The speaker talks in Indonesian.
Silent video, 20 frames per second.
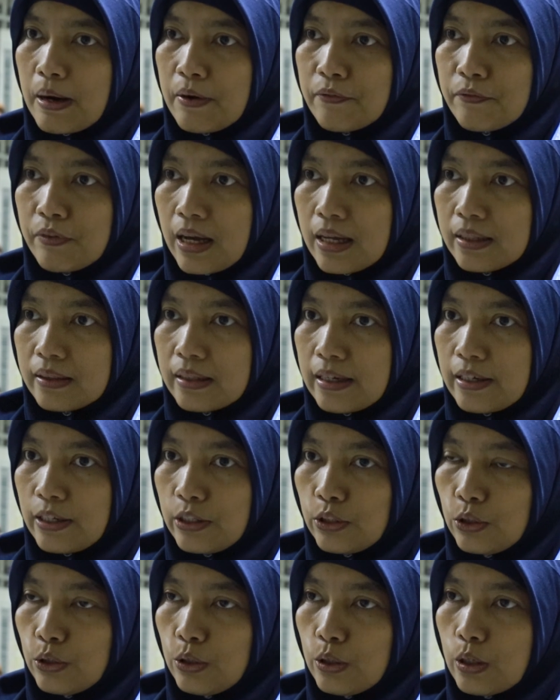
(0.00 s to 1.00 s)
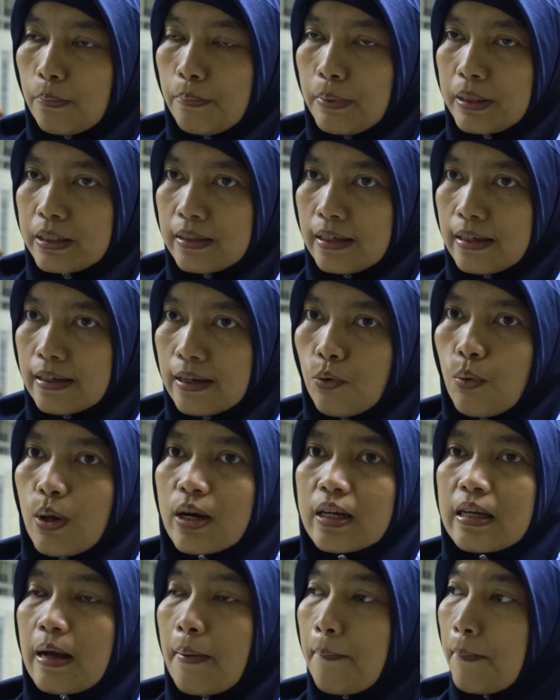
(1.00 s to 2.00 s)
kemanfaatan itu kepada
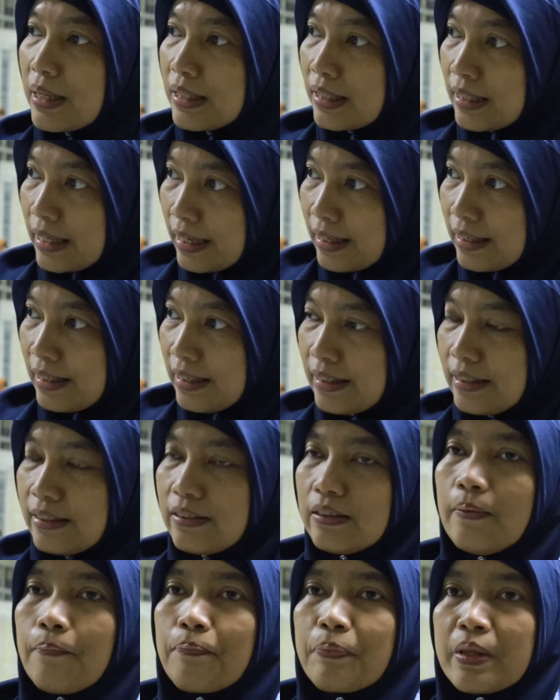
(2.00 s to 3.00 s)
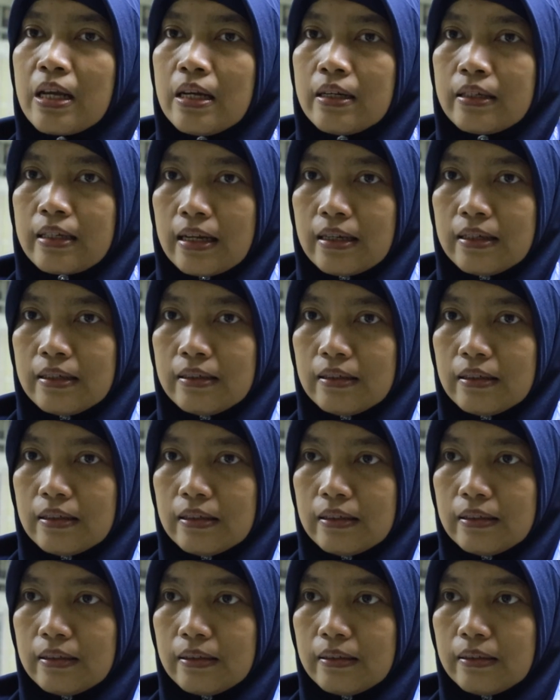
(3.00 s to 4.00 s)
keluarga pasien gitu ya. dan
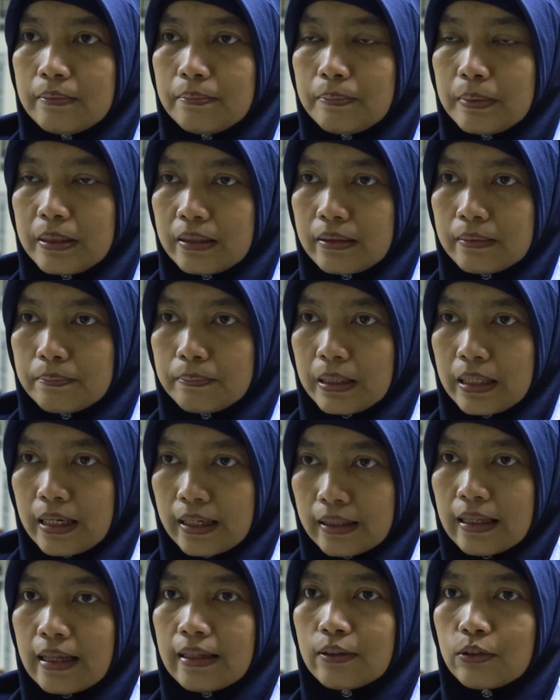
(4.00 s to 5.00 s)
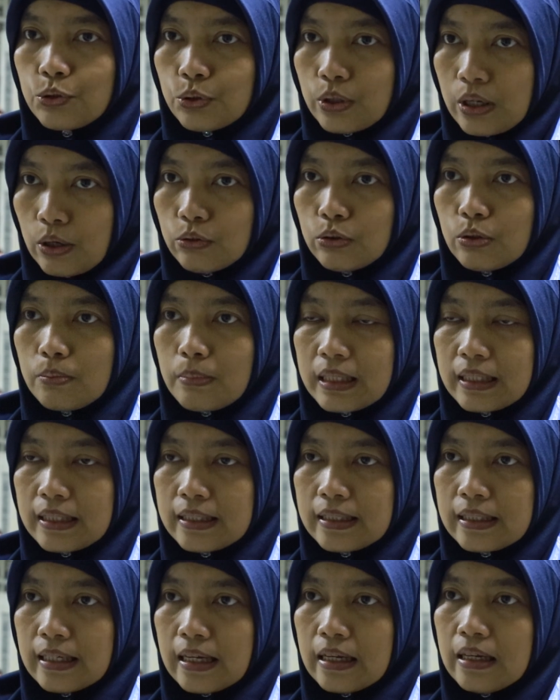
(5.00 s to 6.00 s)
uh, penderita juga
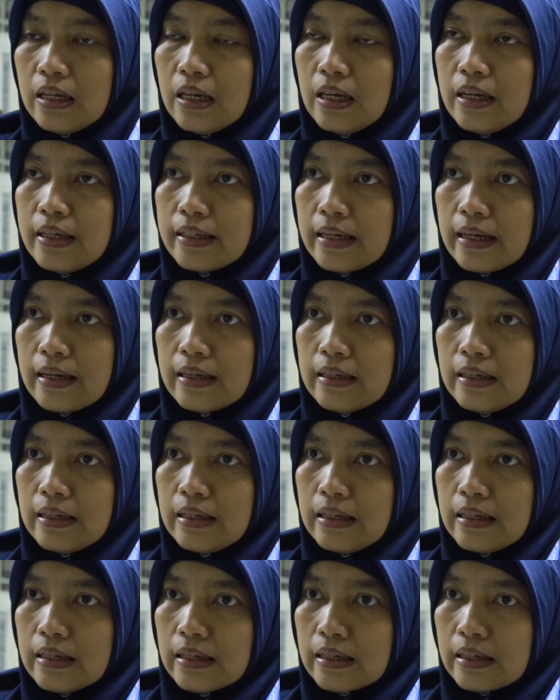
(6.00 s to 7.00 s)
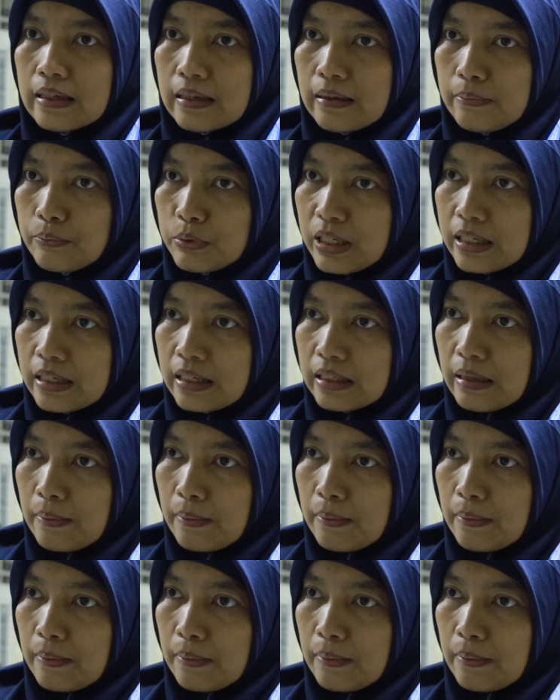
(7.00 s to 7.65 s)
otomatis ya. Nah, kemudian